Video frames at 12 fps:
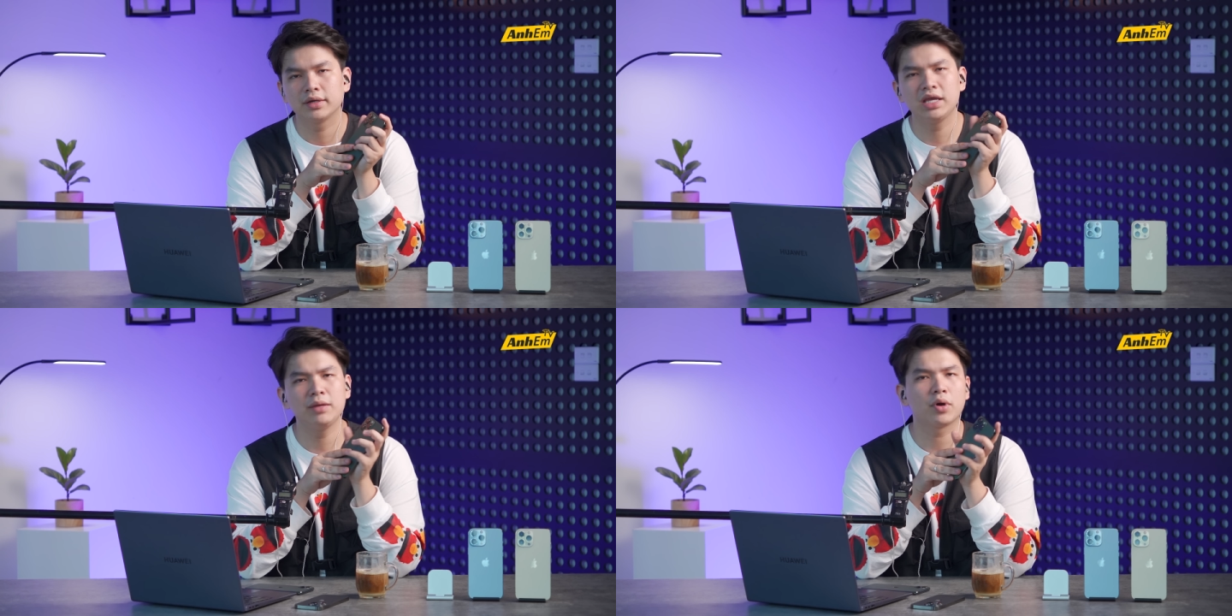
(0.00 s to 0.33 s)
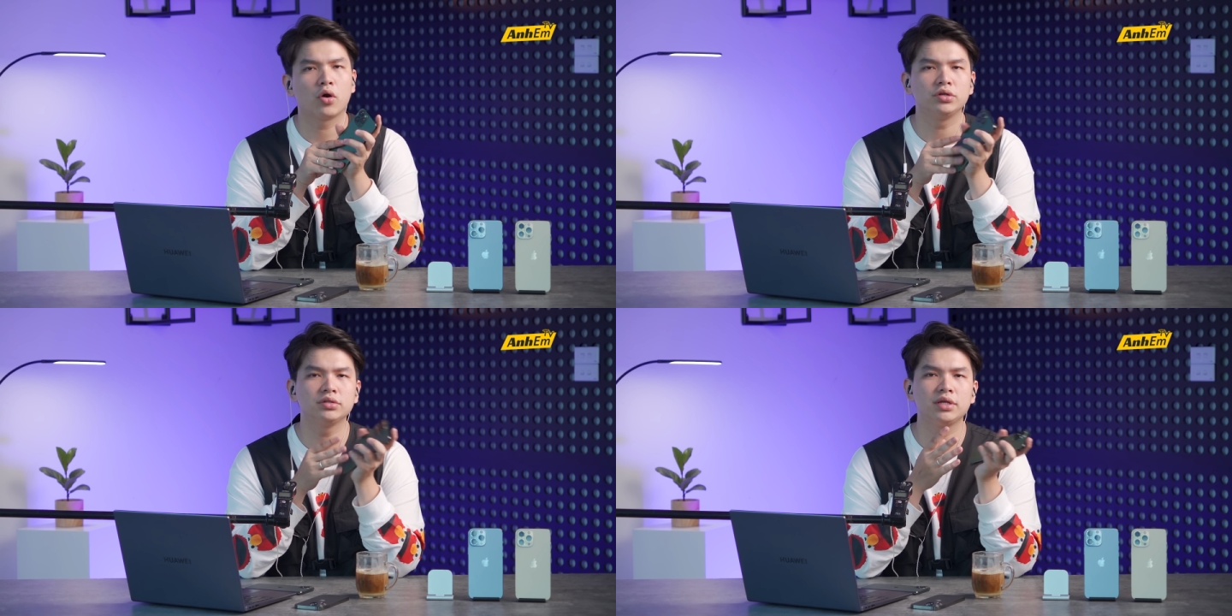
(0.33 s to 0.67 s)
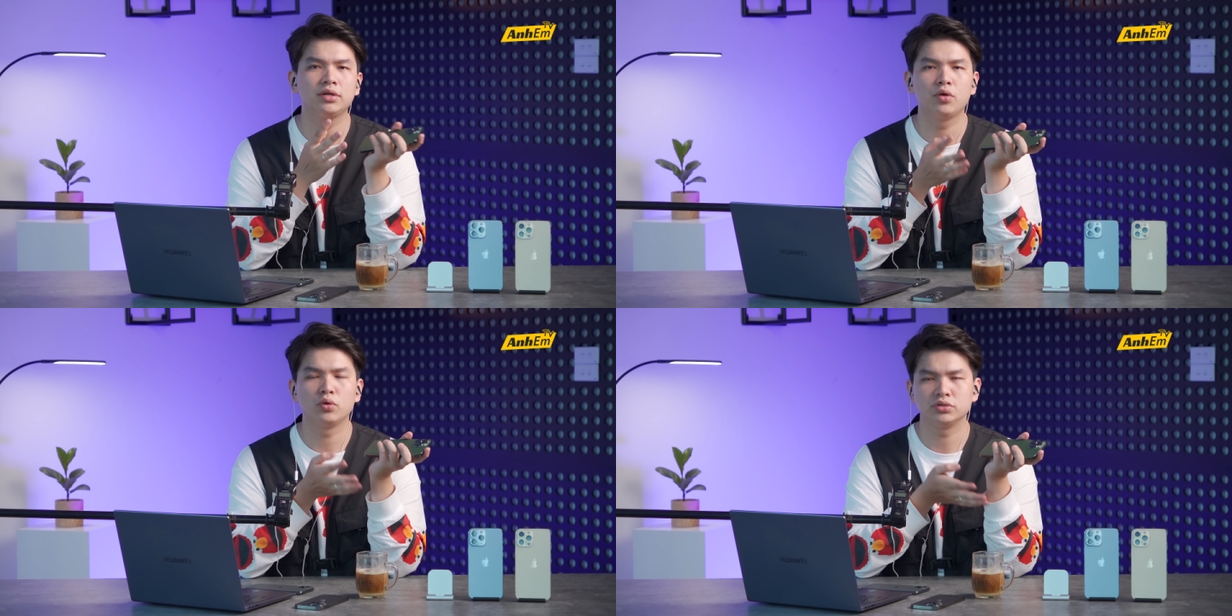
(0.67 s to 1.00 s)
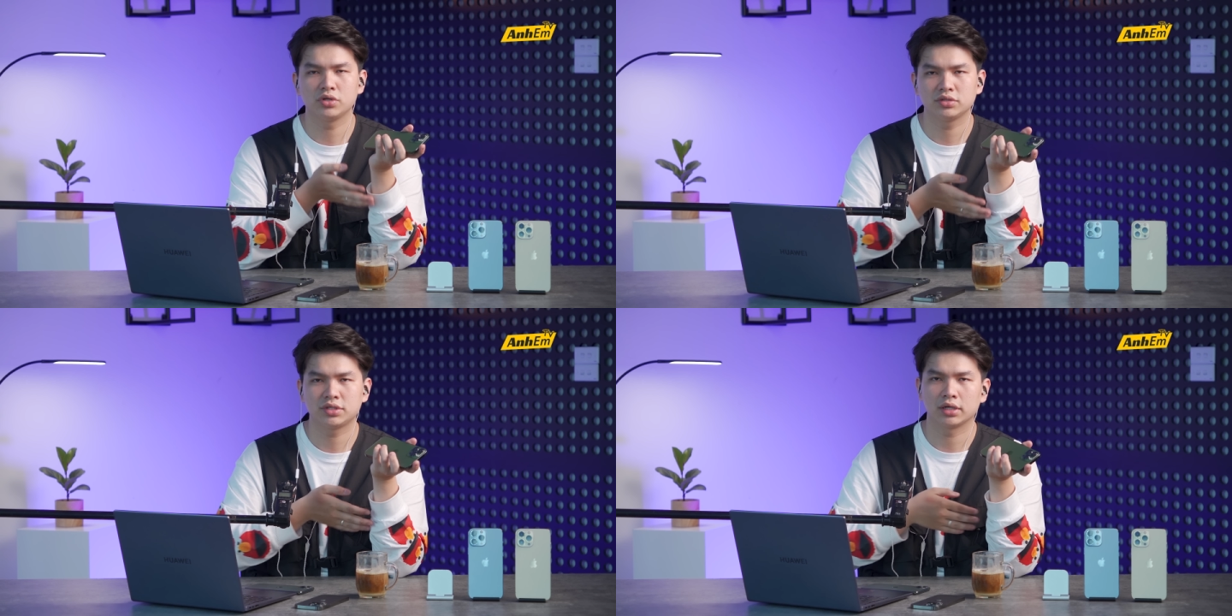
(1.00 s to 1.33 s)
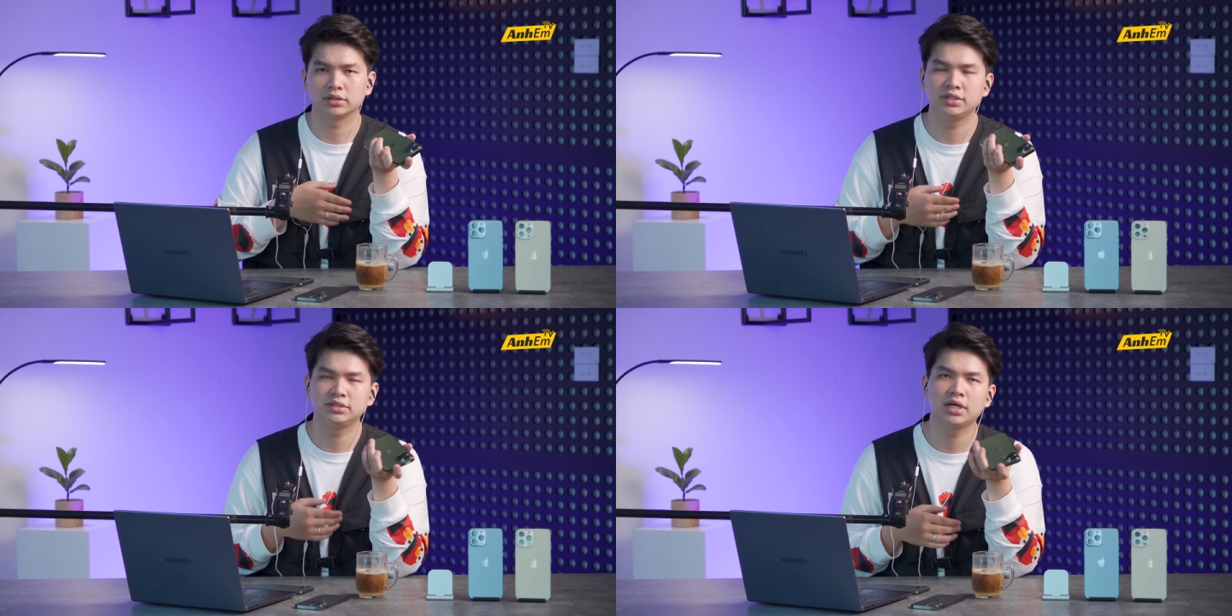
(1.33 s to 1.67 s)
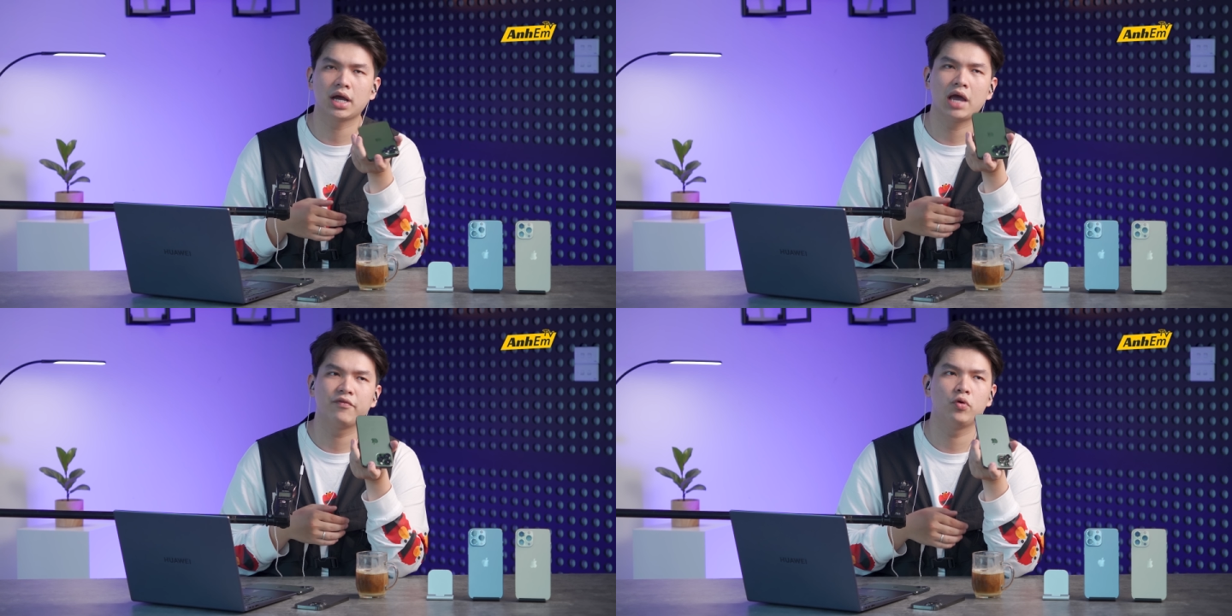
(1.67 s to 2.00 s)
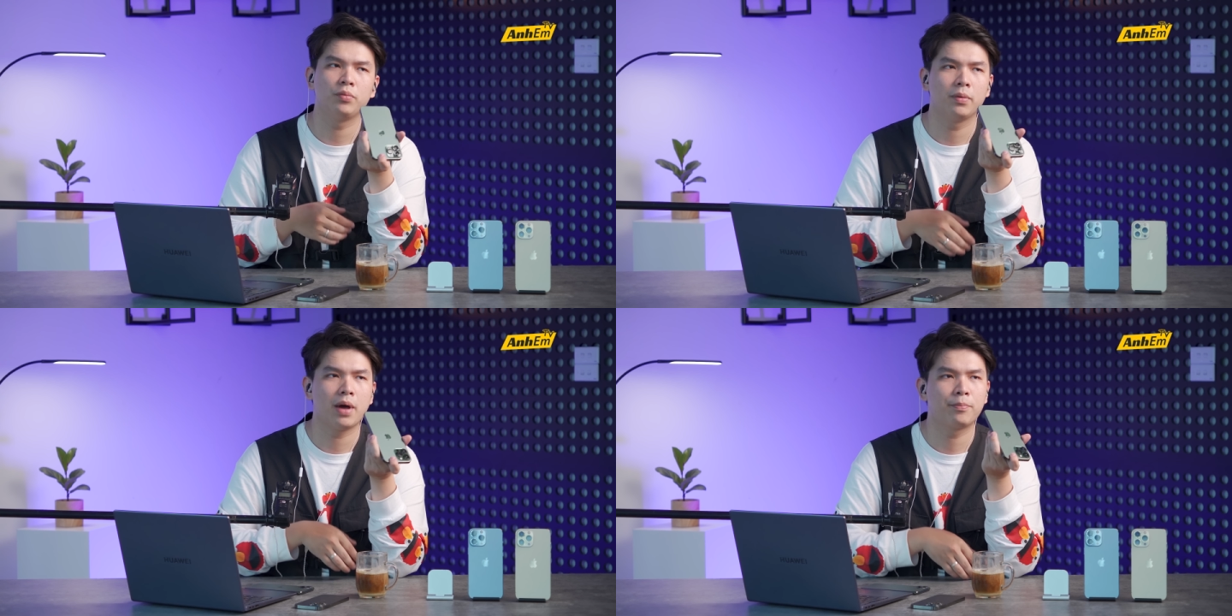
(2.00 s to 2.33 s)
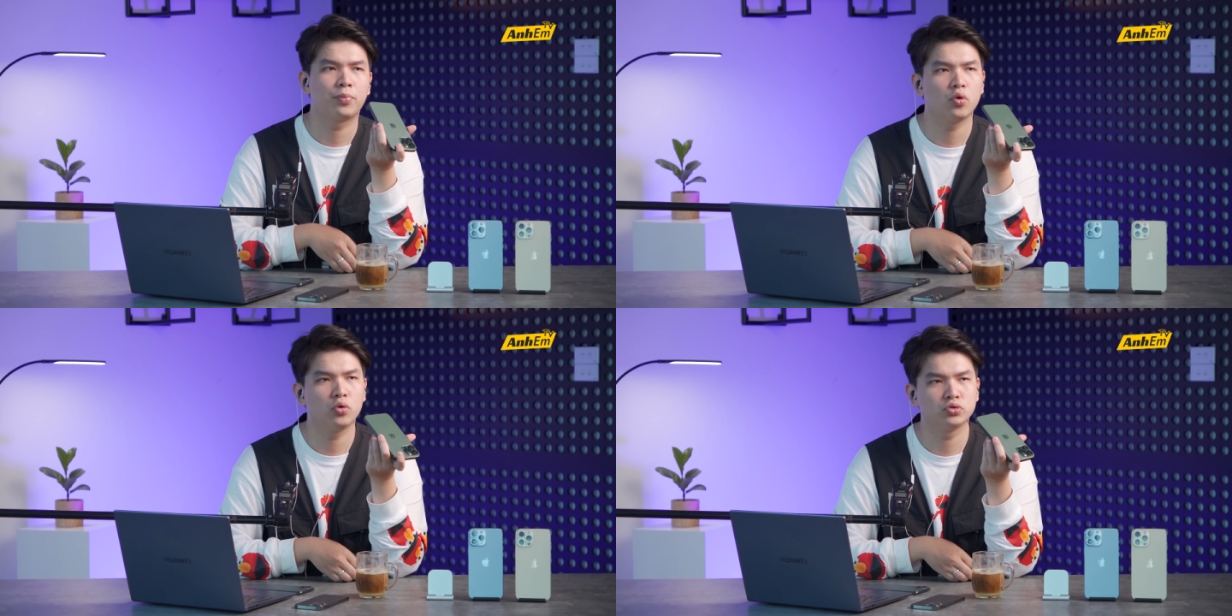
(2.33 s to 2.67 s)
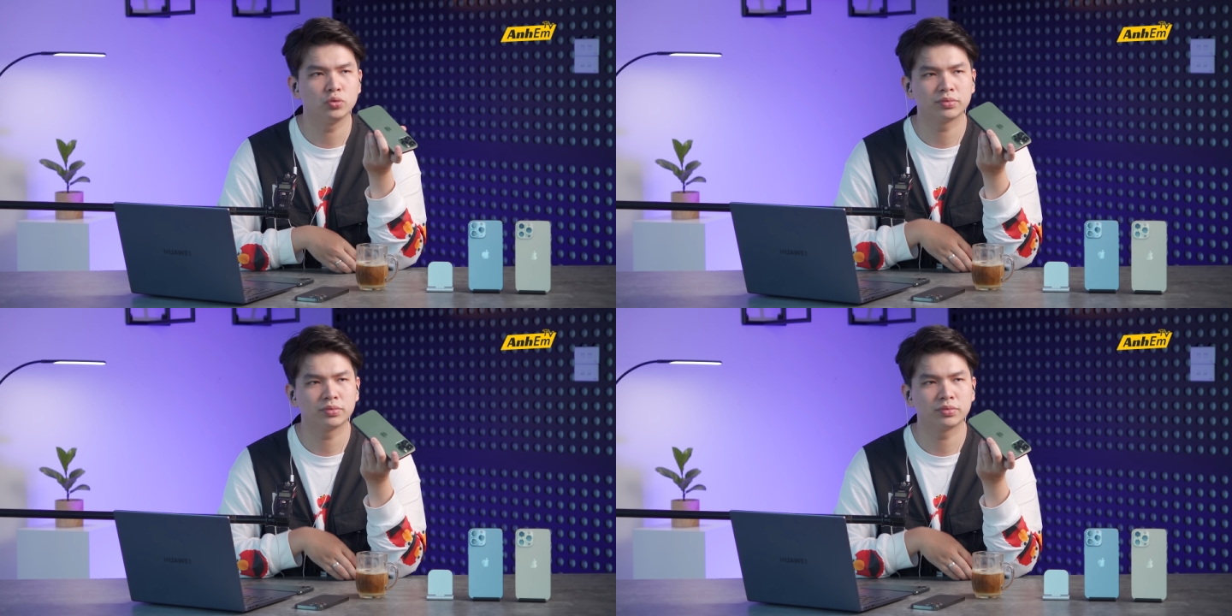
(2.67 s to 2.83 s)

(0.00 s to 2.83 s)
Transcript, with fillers: Khi mà có những tin đồn cho rằng trên chiếc iPhone 13 Pro